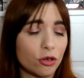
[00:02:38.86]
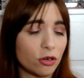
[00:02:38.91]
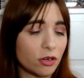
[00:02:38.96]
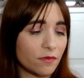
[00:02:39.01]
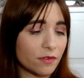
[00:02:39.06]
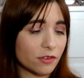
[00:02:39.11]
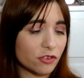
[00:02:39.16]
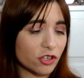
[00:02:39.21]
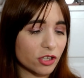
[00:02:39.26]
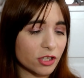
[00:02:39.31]
gli oli
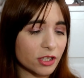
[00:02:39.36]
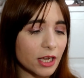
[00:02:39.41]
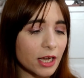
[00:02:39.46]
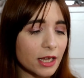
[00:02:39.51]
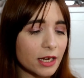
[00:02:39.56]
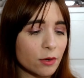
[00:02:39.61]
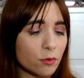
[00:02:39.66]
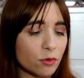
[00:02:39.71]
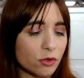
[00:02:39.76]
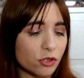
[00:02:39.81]

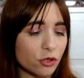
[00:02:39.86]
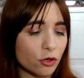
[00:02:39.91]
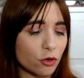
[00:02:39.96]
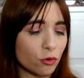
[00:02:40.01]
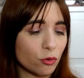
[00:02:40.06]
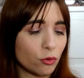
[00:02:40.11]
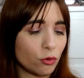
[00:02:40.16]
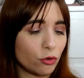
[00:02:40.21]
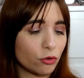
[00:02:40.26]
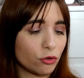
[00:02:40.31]
vegetali questo è
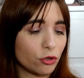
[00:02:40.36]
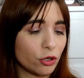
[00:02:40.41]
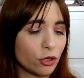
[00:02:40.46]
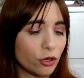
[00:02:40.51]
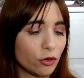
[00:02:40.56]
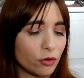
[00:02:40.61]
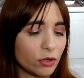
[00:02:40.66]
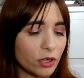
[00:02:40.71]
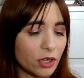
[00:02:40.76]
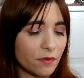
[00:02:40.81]
con olio di
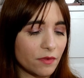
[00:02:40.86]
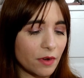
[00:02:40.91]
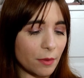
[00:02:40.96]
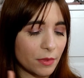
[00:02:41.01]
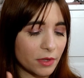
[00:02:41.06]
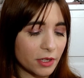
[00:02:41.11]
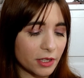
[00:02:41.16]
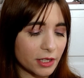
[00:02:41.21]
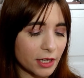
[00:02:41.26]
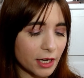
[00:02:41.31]
oliva mediterranea